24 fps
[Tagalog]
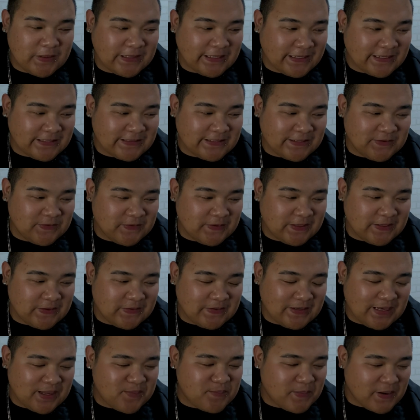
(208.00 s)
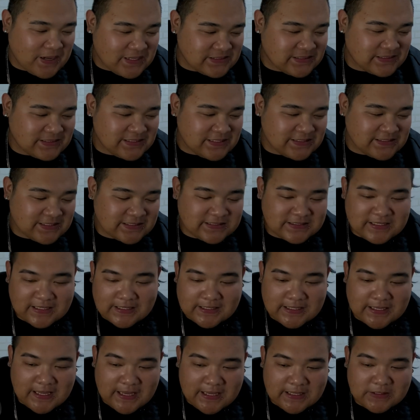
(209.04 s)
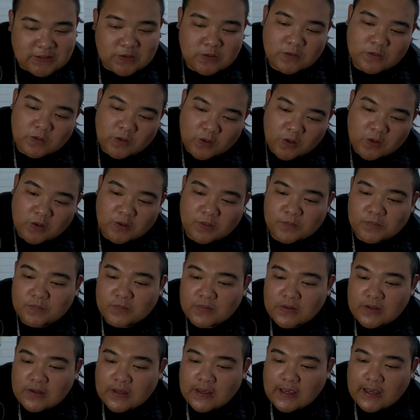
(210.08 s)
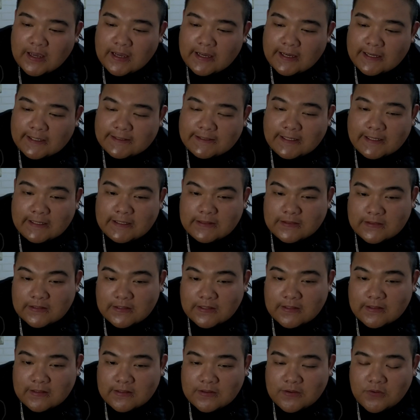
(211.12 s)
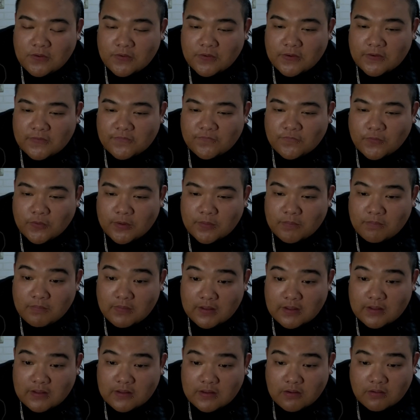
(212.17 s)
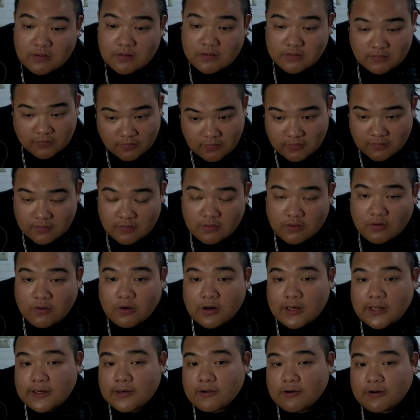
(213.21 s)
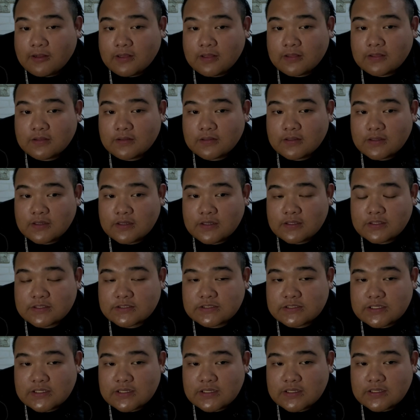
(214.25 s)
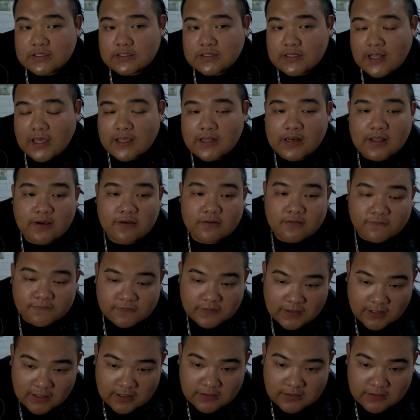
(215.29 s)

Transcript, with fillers: nakita nyo na yung labas ng sasakyan, yung loob. Uh, the interior for me, all in all, it's a ah, 9 out of 10. Uh,